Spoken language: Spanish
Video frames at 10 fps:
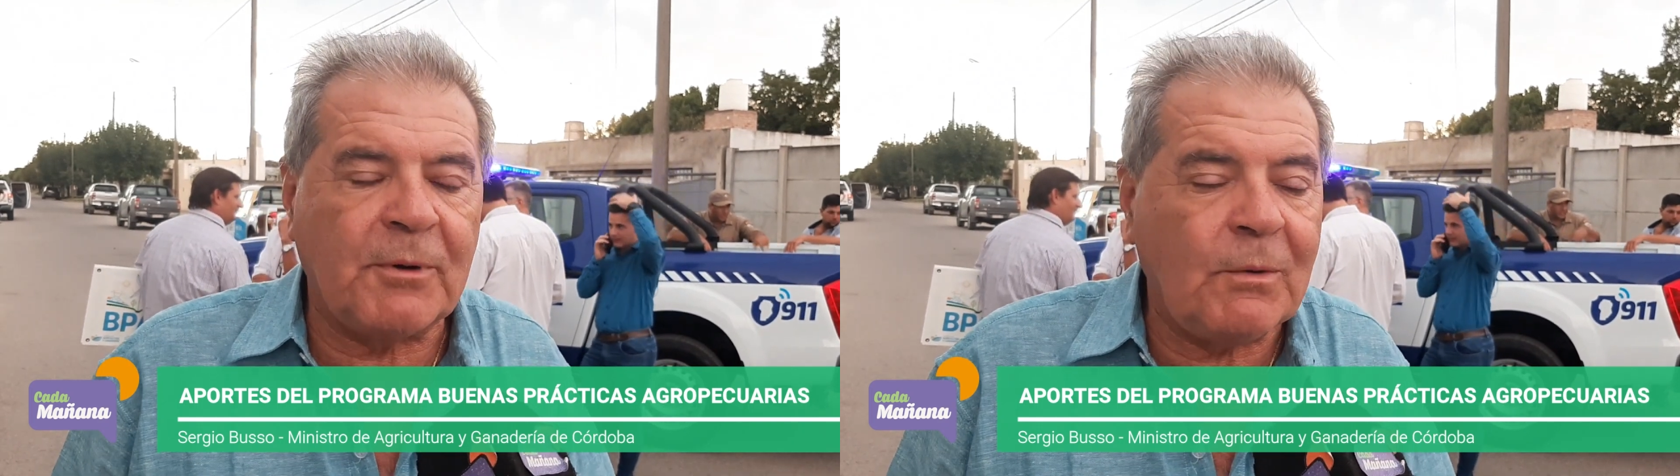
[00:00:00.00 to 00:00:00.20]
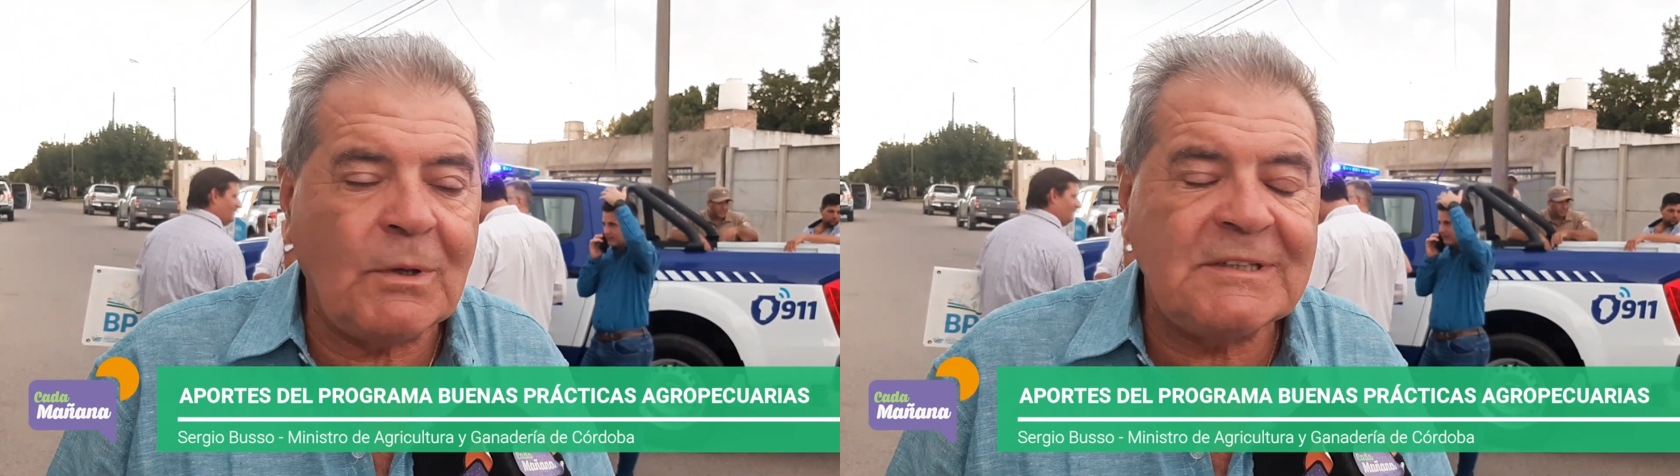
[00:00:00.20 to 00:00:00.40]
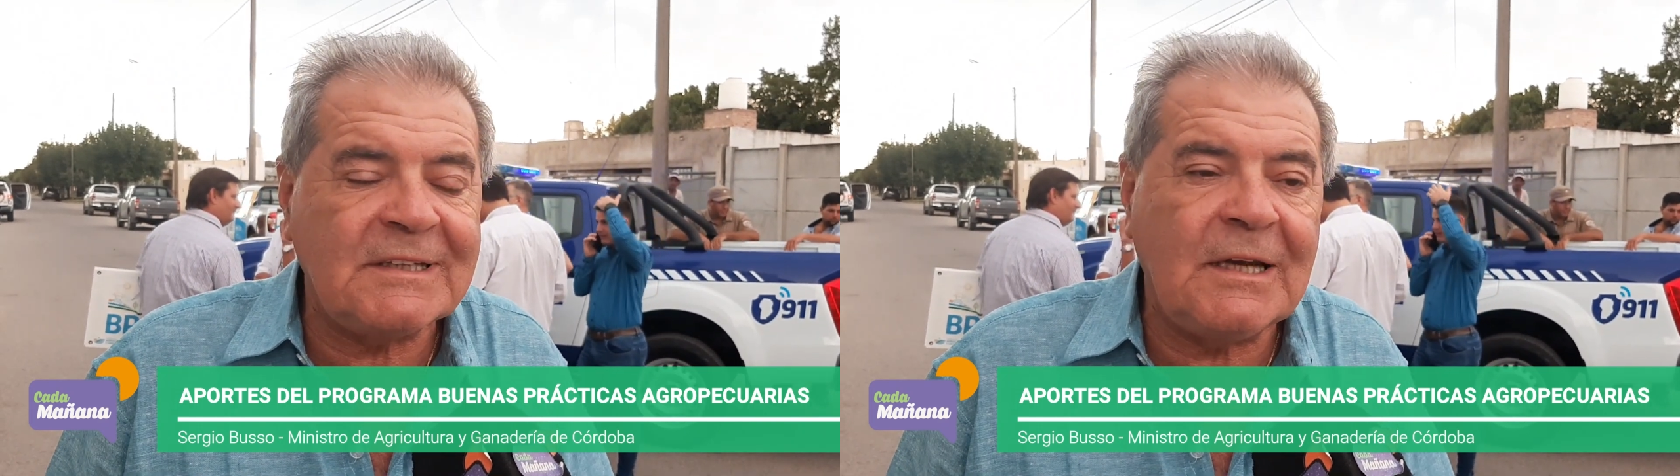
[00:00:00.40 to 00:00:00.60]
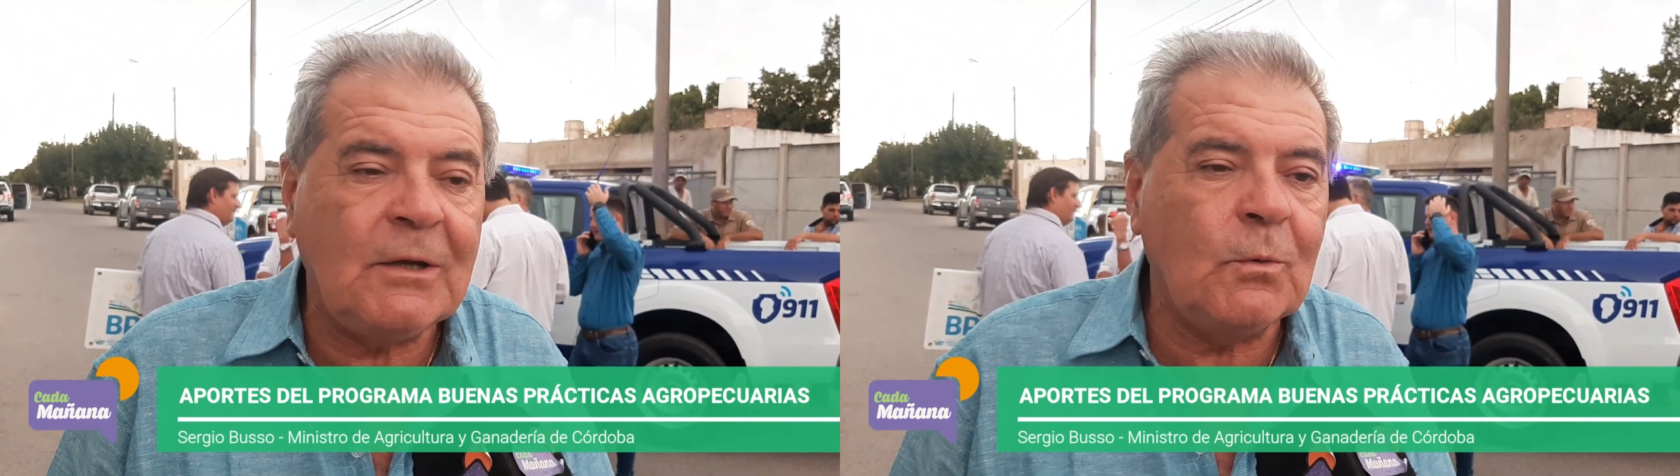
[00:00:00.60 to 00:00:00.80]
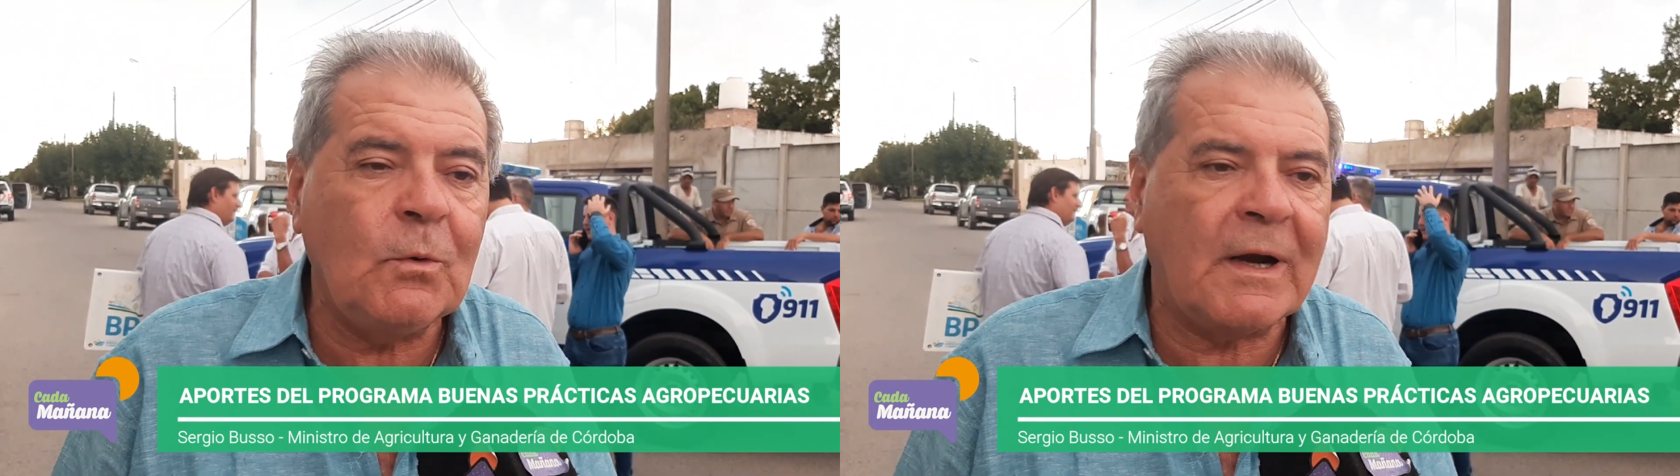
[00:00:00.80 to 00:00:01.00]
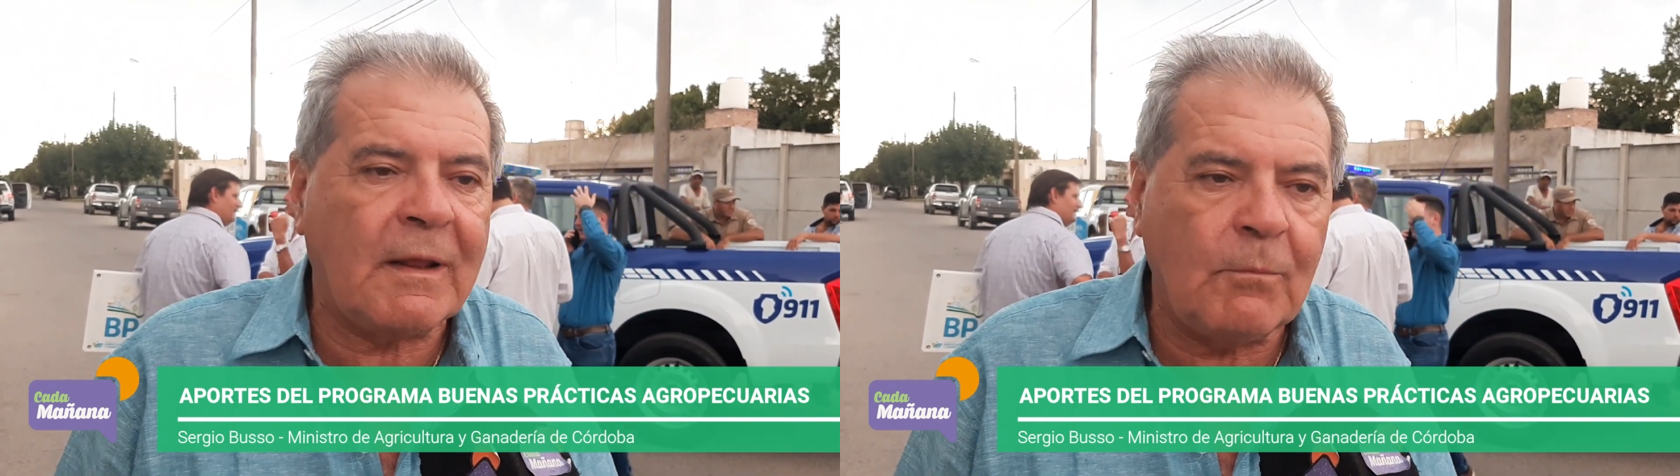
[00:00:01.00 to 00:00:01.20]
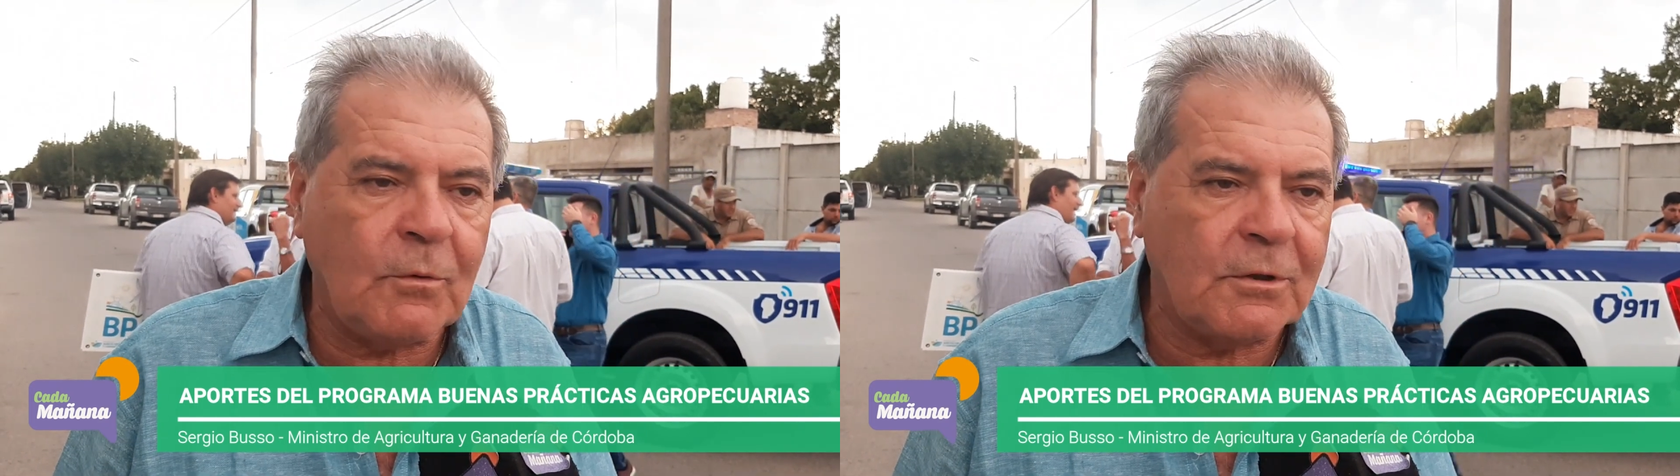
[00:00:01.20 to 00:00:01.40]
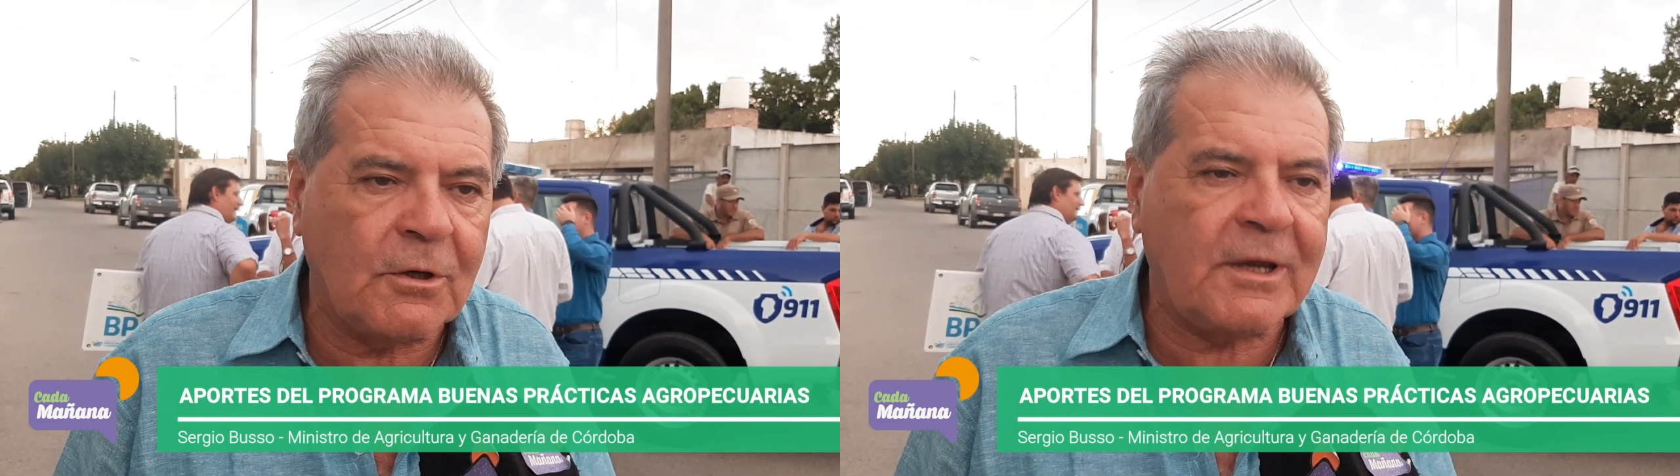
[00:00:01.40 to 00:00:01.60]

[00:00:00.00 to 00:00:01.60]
porque no existe en ningún lugar del mundo.